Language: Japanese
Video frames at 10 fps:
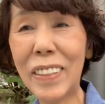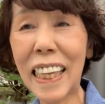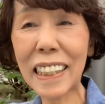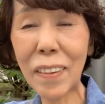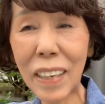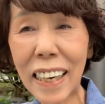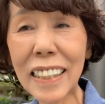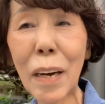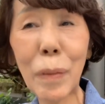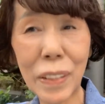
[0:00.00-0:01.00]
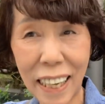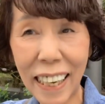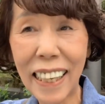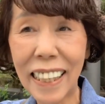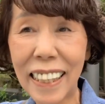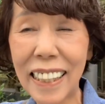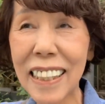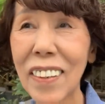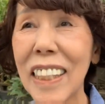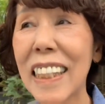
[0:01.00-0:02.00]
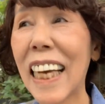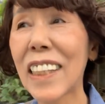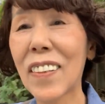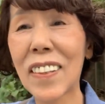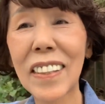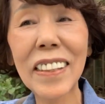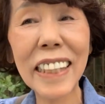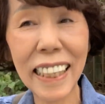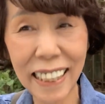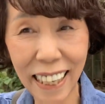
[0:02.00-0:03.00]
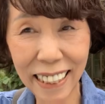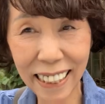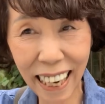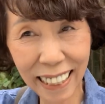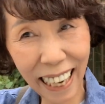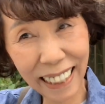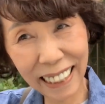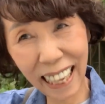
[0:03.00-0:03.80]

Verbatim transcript: 皆様方もね、そういったところでねいらない